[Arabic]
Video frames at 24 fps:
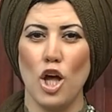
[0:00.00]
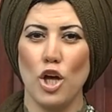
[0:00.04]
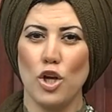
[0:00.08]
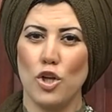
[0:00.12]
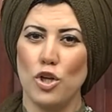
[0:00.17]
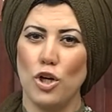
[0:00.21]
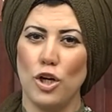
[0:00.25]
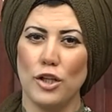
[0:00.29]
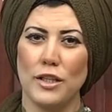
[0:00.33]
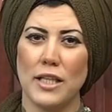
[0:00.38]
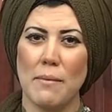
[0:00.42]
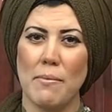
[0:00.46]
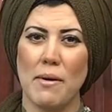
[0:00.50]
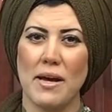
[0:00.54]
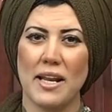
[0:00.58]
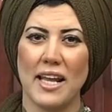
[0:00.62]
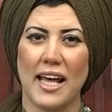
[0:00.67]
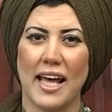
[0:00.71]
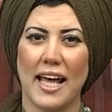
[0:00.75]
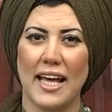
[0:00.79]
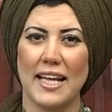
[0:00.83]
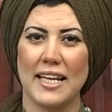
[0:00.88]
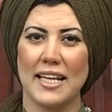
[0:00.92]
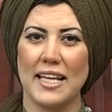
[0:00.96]
يعتبر
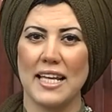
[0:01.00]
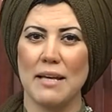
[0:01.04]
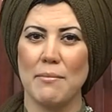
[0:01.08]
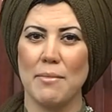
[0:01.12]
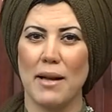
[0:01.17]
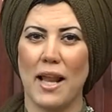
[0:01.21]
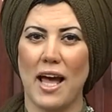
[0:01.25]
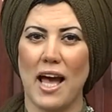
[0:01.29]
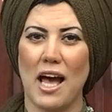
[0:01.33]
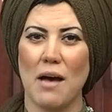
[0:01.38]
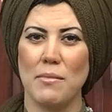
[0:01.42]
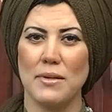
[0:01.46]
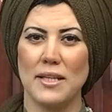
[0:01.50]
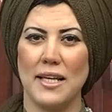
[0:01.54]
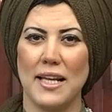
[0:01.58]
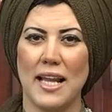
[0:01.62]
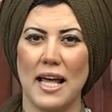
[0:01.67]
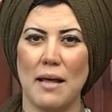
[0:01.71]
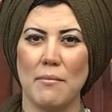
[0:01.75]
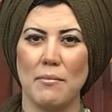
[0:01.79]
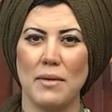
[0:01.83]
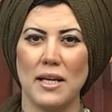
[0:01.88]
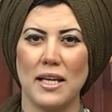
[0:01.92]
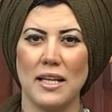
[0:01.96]
غني بالحامض
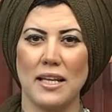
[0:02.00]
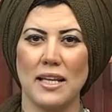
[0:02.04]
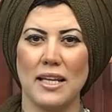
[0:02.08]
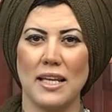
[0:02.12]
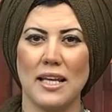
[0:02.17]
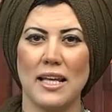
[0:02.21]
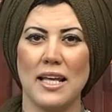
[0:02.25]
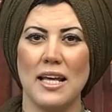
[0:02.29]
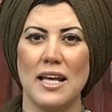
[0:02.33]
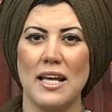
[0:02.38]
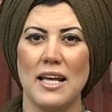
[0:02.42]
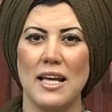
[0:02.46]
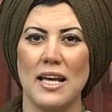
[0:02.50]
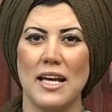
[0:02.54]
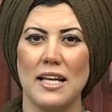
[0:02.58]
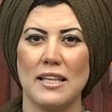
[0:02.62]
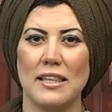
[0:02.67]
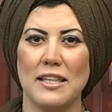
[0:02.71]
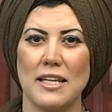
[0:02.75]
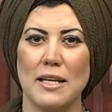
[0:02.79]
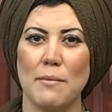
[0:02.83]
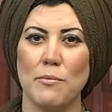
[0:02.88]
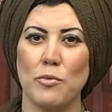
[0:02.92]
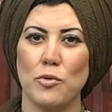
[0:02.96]
الأميني
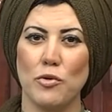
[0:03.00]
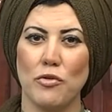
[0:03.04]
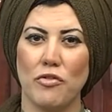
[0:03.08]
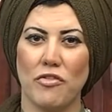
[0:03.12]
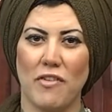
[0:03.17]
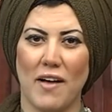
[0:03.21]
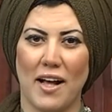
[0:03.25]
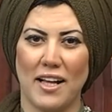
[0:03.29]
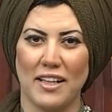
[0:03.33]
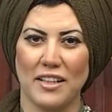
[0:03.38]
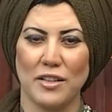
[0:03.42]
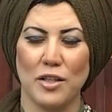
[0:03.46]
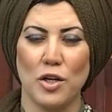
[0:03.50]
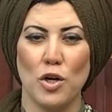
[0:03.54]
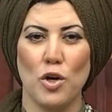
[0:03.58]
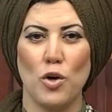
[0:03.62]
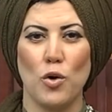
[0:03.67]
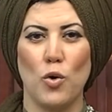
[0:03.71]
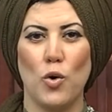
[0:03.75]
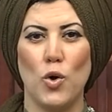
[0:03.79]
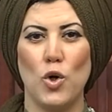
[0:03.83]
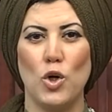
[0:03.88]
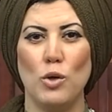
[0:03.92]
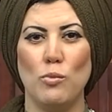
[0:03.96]
التريبتوفان
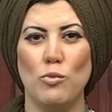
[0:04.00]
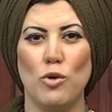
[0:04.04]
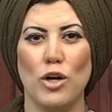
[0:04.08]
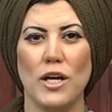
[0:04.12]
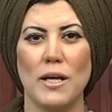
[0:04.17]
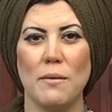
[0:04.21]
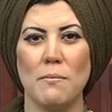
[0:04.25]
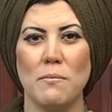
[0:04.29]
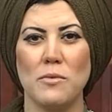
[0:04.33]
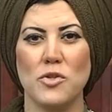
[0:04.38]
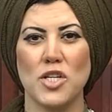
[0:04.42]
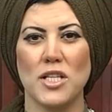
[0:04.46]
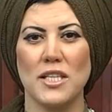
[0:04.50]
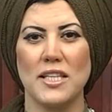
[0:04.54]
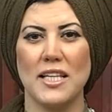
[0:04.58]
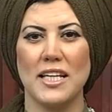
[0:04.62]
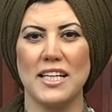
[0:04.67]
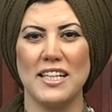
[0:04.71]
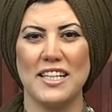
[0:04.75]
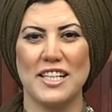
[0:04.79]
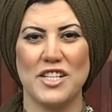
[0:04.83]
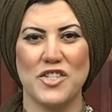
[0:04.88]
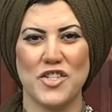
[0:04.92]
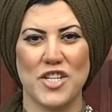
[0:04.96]
وهو مهم
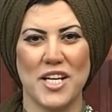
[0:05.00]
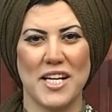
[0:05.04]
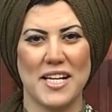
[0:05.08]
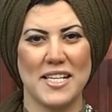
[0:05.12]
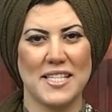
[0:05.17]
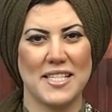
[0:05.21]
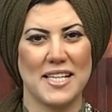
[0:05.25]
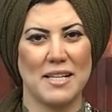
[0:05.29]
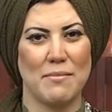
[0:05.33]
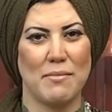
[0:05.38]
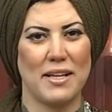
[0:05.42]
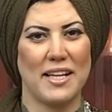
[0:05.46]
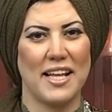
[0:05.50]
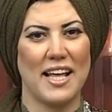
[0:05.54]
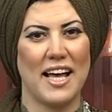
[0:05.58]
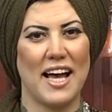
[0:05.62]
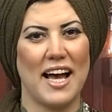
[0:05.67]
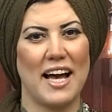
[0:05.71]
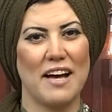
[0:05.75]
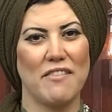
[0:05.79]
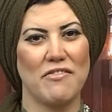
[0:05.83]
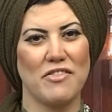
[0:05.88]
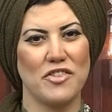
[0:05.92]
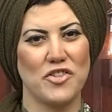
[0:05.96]
جدا لجهاز
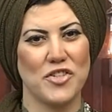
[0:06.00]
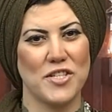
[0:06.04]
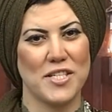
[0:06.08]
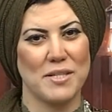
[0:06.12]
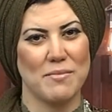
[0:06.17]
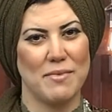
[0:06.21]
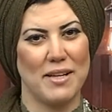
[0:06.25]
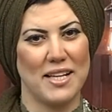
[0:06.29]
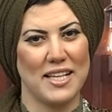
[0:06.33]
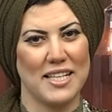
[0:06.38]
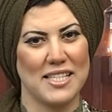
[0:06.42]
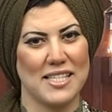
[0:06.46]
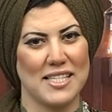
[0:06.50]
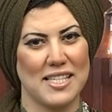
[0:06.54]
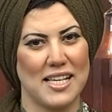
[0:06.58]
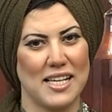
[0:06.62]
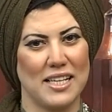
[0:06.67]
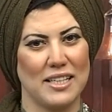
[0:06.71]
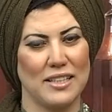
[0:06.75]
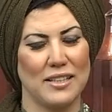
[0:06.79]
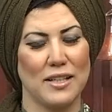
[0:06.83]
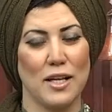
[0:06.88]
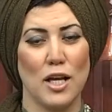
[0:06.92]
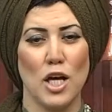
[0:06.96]
المناعة في جسم
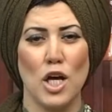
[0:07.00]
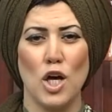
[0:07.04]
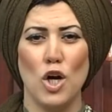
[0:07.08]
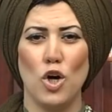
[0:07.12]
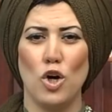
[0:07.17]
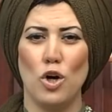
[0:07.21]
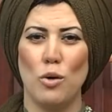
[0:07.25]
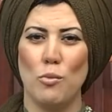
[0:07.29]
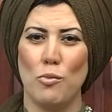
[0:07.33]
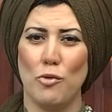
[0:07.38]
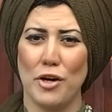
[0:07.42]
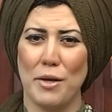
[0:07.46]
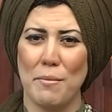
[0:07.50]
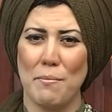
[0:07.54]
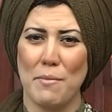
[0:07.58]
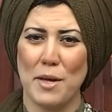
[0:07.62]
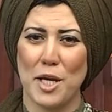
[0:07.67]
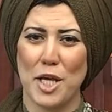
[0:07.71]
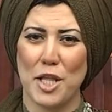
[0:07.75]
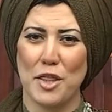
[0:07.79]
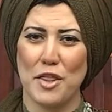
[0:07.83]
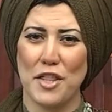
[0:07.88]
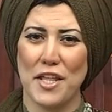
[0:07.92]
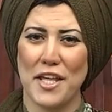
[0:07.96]
الإنسان ومهم
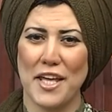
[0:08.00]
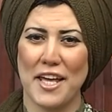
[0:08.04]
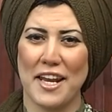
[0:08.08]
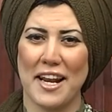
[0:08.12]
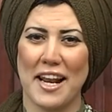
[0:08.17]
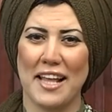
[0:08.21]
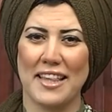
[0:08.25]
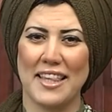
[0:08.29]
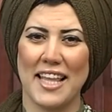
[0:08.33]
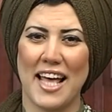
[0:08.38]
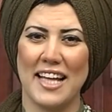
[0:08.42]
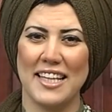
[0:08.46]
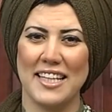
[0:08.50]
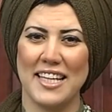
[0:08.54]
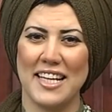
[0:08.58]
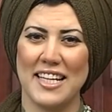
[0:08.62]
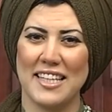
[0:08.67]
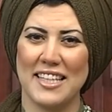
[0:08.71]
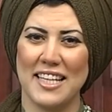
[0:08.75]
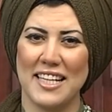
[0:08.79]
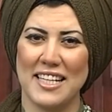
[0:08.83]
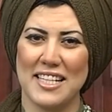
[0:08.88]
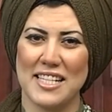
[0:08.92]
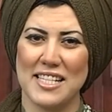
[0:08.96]
كثير
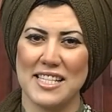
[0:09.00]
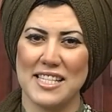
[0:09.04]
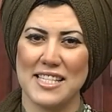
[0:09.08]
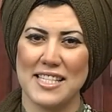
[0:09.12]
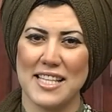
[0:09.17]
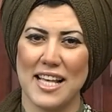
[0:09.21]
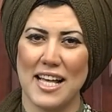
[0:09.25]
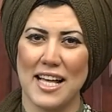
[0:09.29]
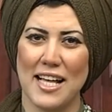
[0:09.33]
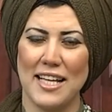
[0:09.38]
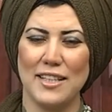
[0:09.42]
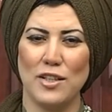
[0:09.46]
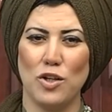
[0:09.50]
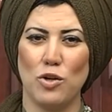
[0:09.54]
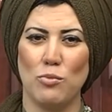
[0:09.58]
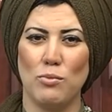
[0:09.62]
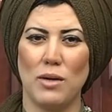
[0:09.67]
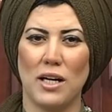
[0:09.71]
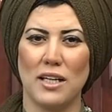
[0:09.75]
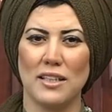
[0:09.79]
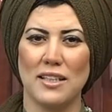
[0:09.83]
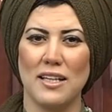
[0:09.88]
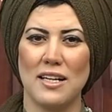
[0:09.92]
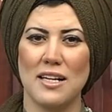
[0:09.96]
لتهدئة الإنسان
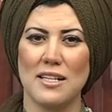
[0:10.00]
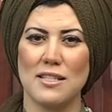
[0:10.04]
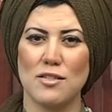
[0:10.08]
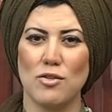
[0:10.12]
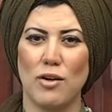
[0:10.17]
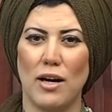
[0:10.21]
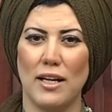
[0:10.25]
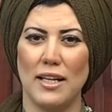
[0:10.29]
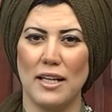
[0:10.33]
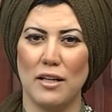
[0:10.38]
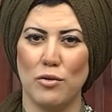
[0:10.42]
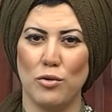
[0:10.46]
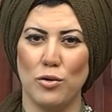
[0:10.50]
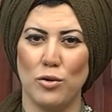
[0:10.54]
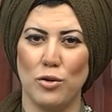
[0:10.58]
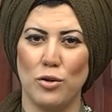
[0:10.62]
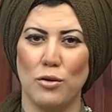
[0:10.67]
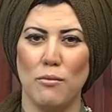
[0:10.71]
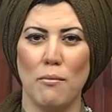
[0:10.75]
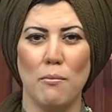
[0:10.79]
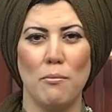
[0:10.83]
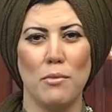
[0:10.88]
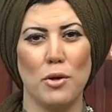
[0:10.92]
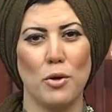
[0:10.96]
ومقدرته على
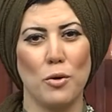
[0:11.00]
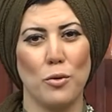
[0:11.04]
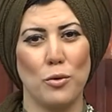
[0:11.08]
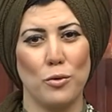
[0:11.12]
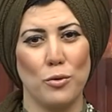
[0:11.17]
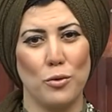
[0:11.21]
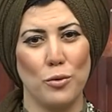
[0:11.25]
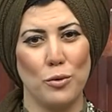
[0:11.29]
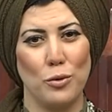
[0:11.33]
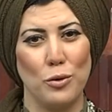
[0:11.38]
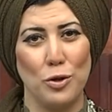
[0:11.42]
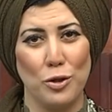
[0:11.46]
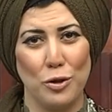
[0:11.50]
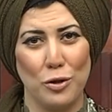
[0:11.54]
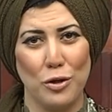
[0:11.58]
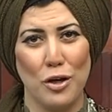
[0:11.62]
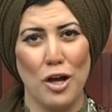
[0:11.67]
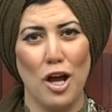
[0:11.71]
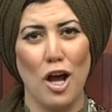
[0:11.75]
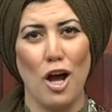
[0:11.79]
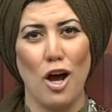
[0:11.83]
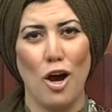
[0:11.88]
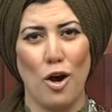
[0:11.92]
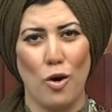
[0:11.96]
النوم بهدوء
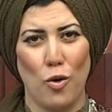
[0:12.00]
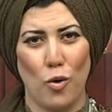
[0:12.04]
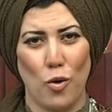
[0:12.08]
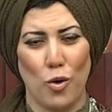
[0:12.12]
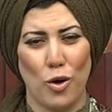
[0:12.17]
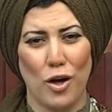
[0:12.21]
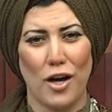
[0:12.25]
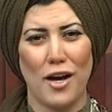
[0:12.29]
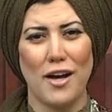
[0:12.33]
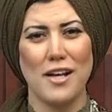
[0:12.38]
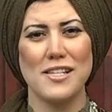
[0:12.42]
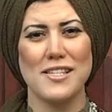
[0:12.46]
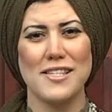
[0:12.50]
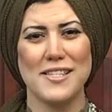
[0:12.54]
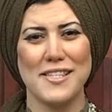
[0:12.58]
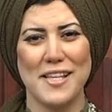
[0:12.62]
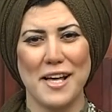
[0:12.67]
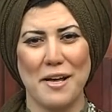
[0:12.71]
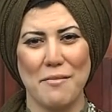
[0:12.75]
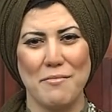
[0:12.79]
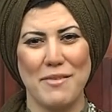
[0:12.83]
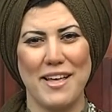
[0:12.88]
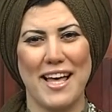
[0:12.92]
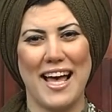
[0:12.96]

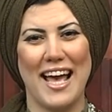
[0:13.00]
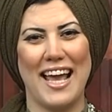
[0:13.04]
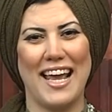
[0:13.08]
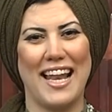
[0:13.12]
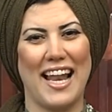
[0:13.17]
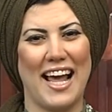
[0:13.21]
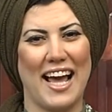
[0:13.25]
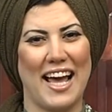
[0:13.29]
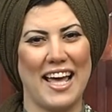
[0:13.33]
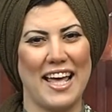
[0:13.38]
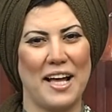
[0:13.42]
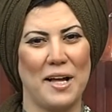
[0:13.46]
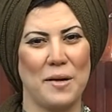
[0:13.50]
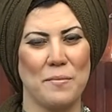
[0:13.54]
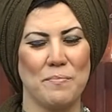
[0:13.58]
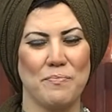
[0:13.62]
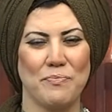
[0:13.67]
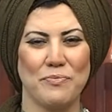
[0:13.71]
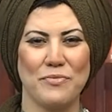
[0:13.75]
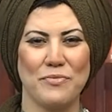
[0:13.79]
وخاصة بهاي الحياة